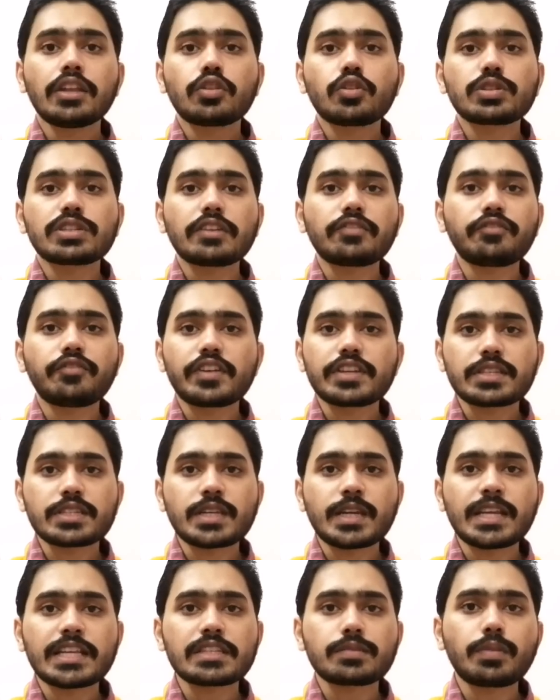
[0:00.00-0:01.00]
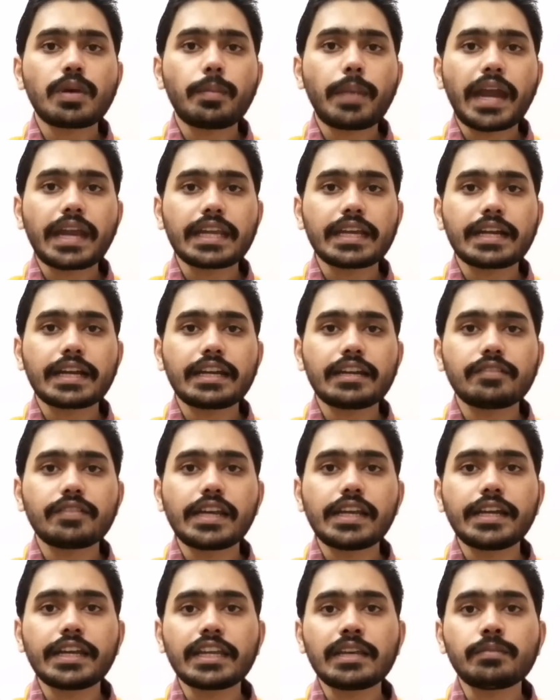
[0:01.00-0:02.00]
तो जब फर्स्ट इनिंग्स में बैटिंग करने
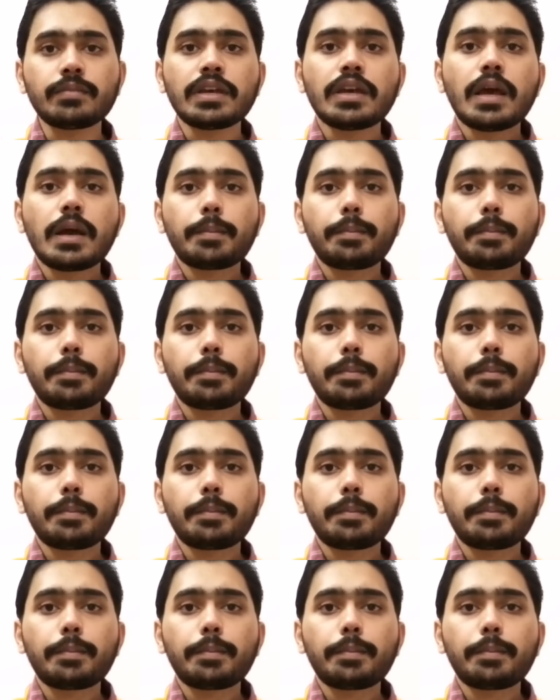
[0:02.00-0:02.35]
वाली टीम